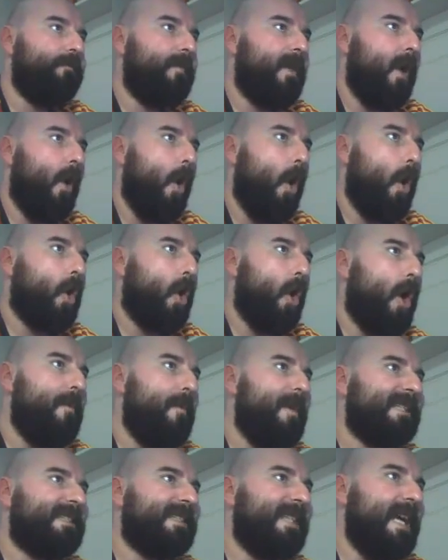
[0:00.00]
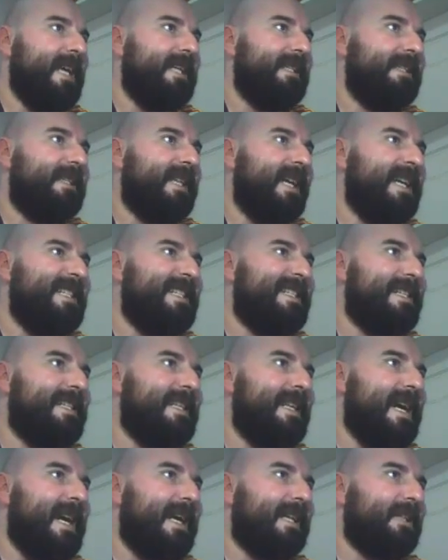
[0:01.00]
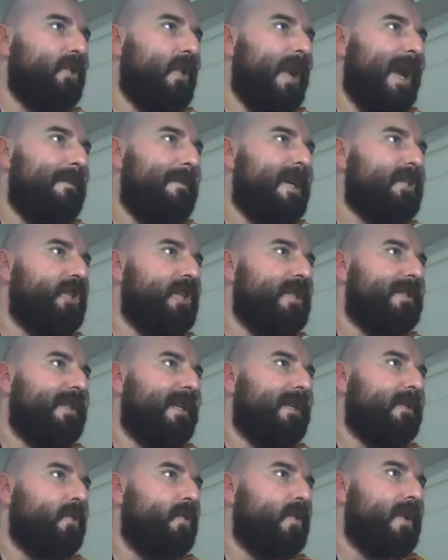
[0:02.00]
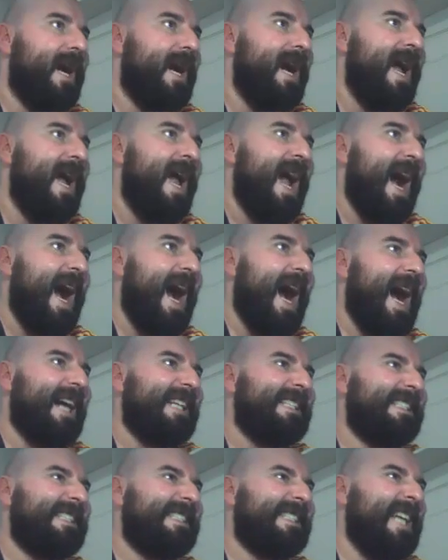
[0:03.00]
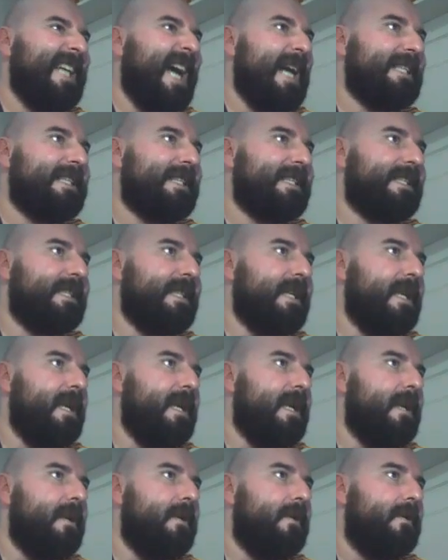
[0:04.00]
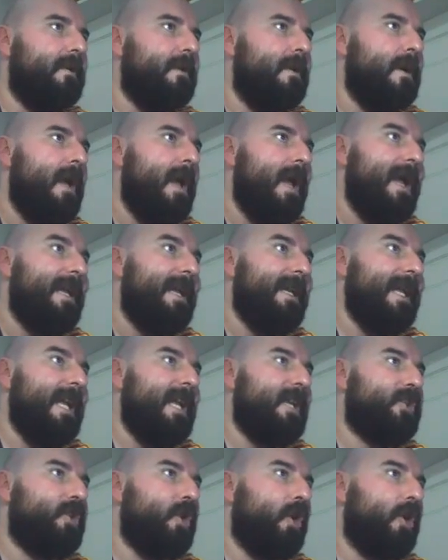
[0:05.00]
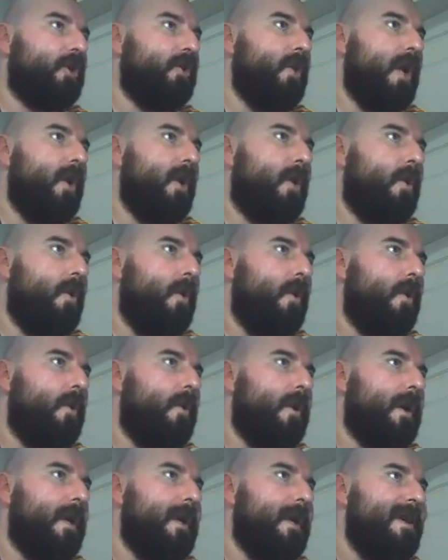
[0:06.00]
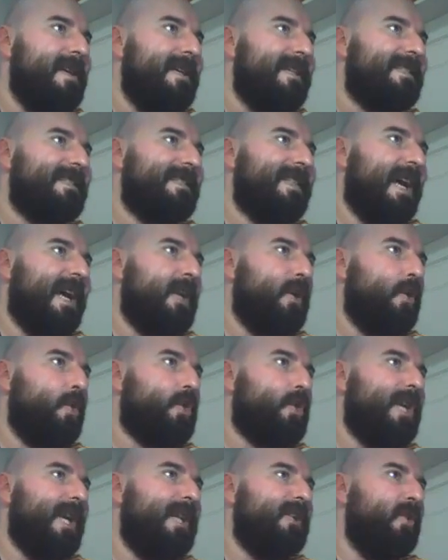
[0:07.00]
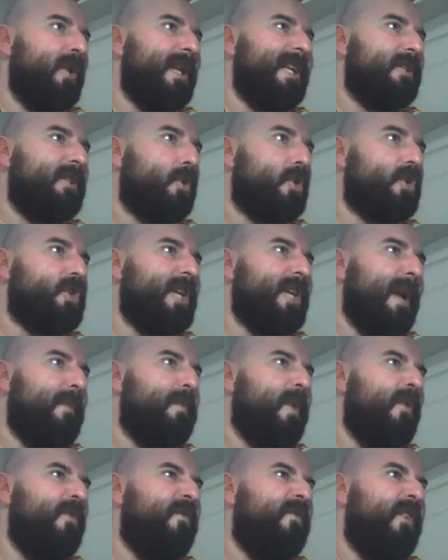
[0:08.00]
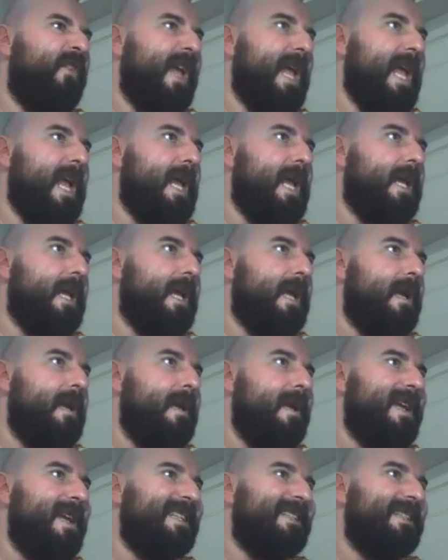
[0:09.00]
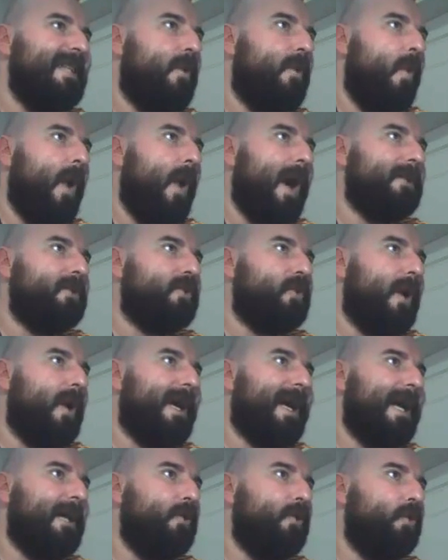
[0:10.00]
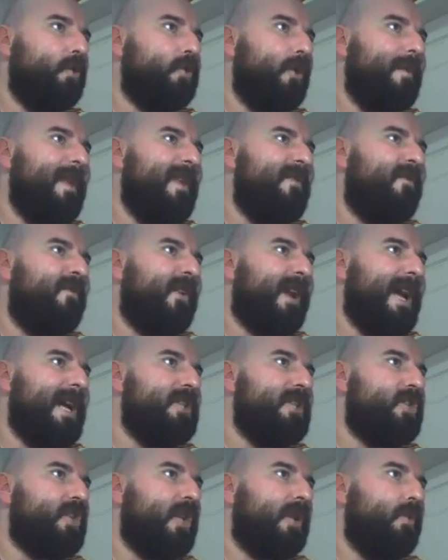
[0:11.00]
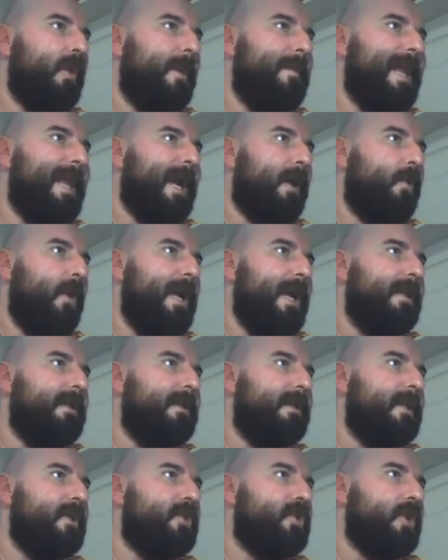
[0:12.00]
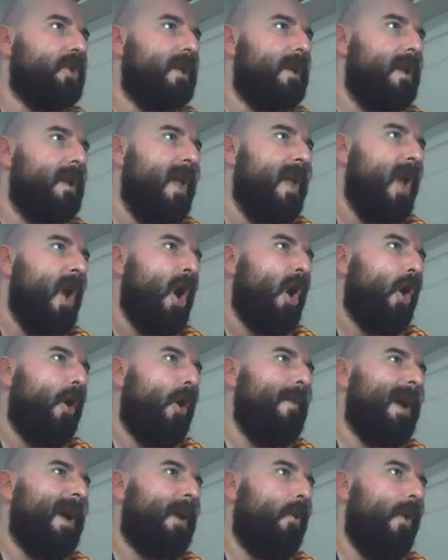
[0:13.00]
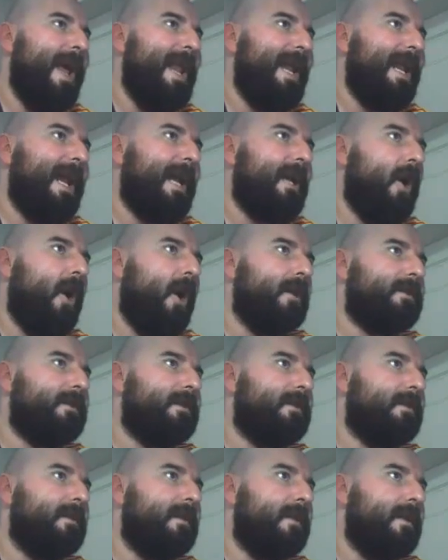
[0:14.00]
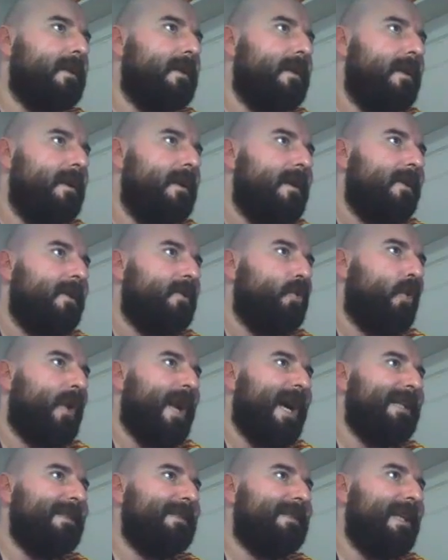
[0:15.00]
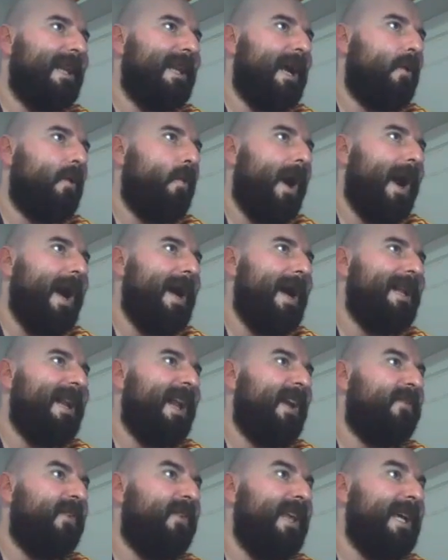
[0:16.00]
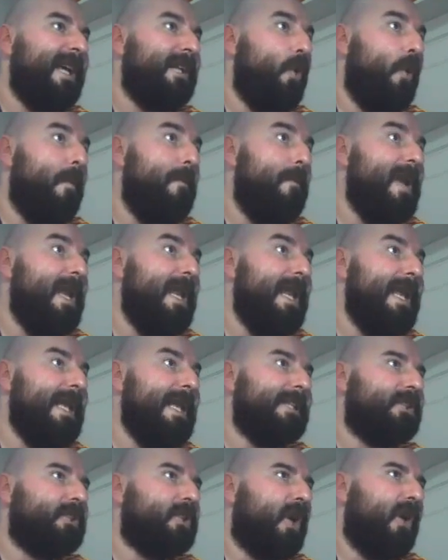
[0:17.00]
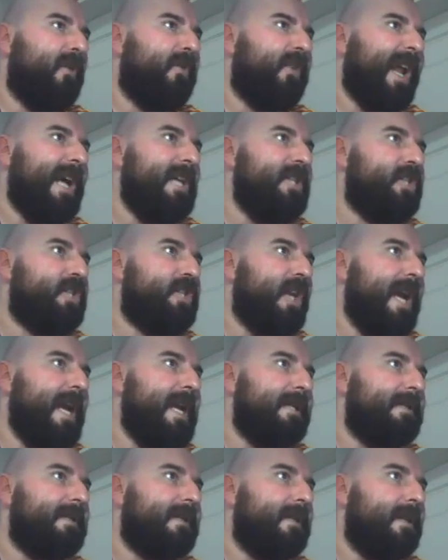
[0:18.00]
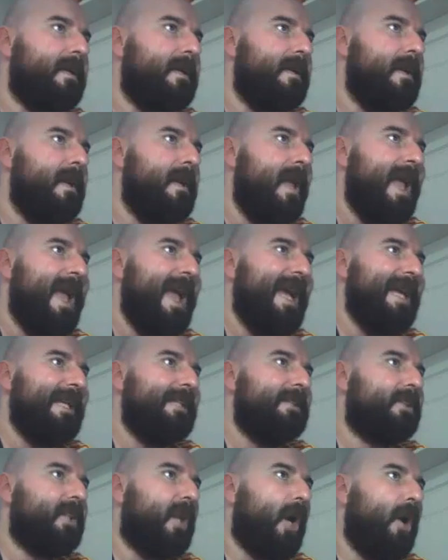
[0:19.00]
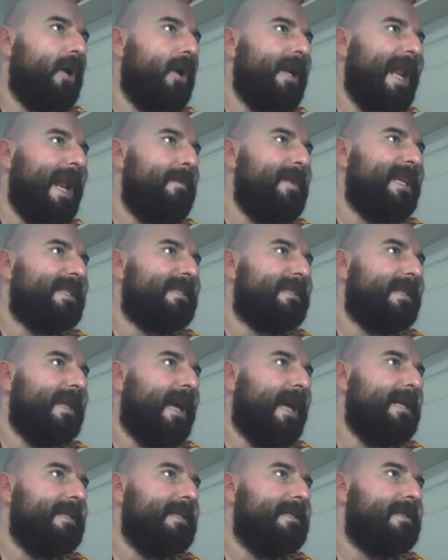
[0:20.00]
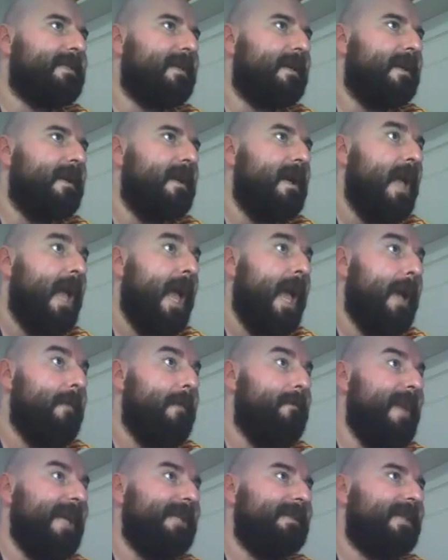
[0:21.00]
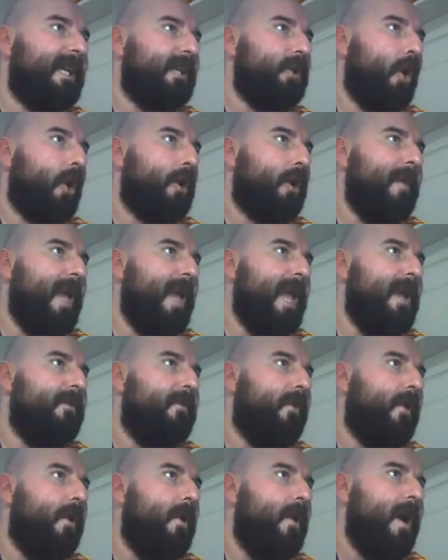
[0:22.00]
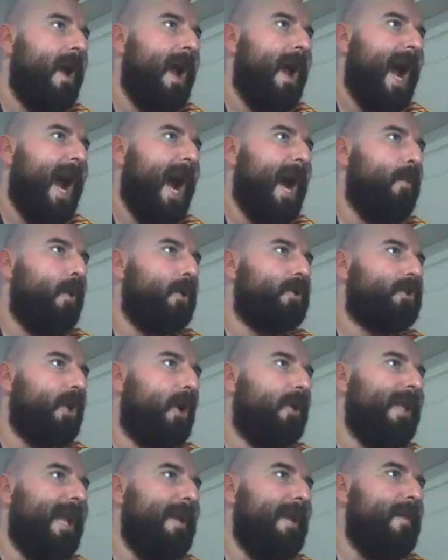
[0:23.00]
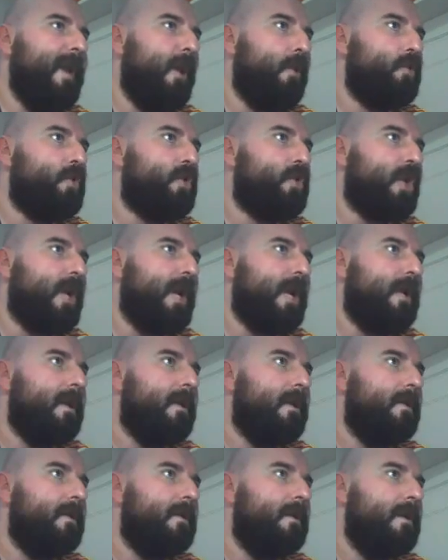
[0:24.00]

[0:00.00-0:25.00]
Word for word: O come ha sentenziato la magistratura? Assassino! Nel giorno in cui stanno uscendo in retroscena più vili di quanto accadutomi in Francia 2015, come quella notte durante la quale la figlia di un ministro francese entrò nella mia stanza e mentre dormivo abusò del mio uccello.